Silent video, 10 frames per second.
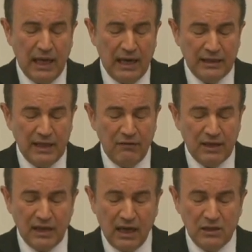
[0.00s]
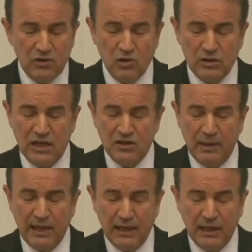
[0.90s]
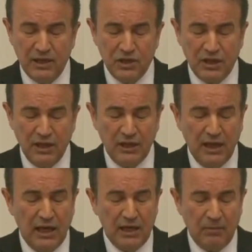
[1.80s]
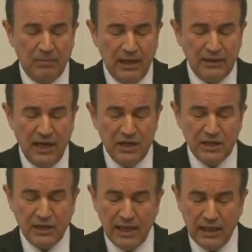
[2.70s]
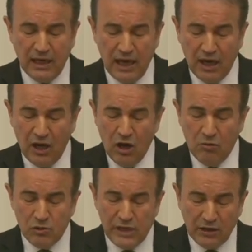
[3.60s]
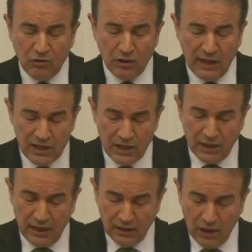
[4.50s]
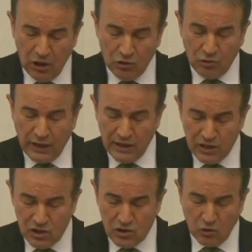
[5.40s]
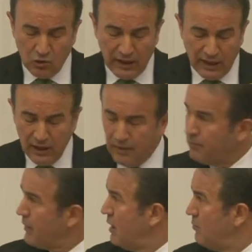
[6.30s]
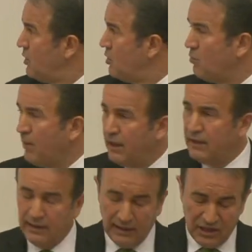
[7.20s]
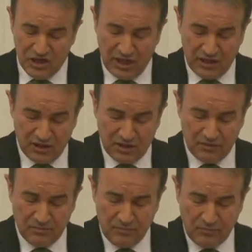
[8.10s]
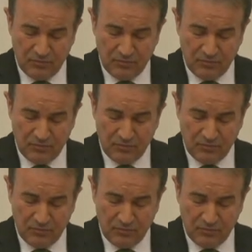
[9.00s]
gelen devre tatil sözleşmelerine ilişkin yapılan değişiklikler ile bu sektörde yaşanan tüketici sorunları minimuma indirilecektir.